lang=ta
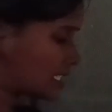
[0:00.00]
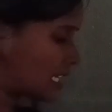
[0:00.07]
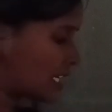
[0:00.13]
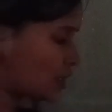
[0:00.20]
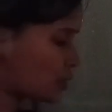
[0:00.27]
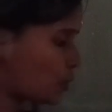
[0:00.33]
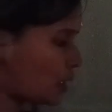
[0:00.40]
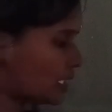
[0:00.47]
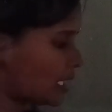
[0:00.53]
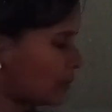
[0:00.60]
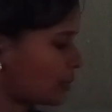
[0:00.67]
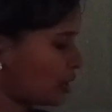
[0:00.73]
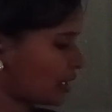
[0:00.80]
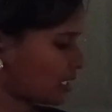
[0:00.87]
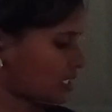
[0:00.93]
செக்ஷுவல்
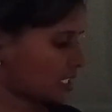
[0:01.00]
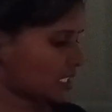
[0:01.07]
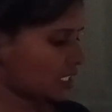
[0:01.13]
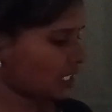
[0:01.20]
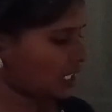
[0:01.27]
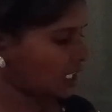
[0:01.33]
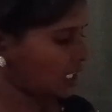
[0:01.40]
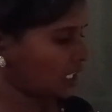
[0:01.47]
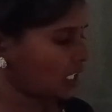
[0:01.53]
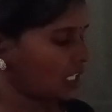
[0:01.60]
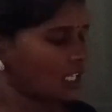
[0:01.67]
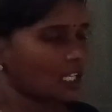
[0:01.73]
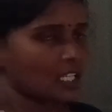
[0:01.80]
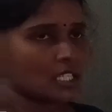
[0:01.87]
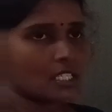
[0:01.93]
ரீப்ரொடக்ஷன்
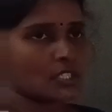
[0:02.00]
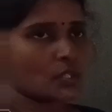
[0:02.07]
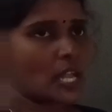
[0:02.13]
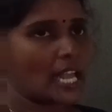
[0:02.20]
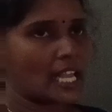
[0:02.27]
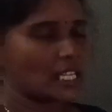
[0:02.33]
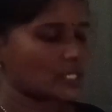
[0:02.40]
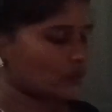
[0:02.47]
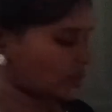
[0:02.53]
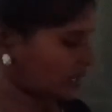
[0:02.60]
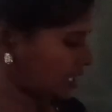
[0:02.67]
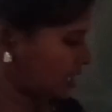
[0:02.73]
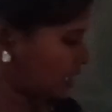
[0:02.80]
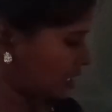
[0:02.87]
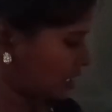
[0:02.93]
ஸோ ஆஸ் வி